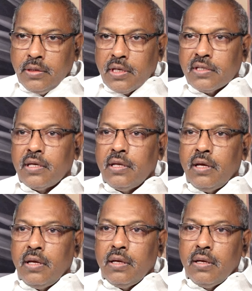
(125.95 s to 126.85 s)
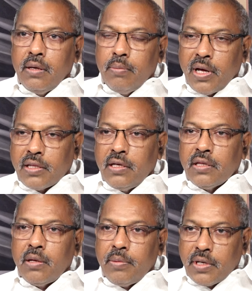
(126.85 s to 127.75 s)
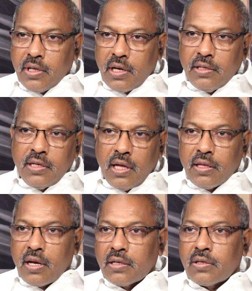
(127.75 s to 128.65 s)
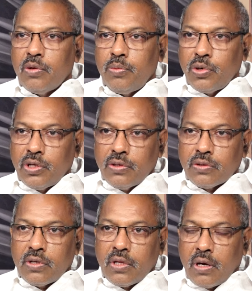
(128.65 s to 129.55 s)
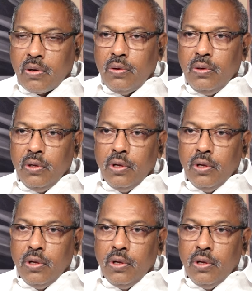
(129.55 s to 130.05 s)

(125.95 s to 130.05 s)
జనసేన భారతీయ జనతా పార్టీ కలిసి ఆంధ్ర రాష్ట్రంలో పోటీ చేస్తున్న దాంట్లో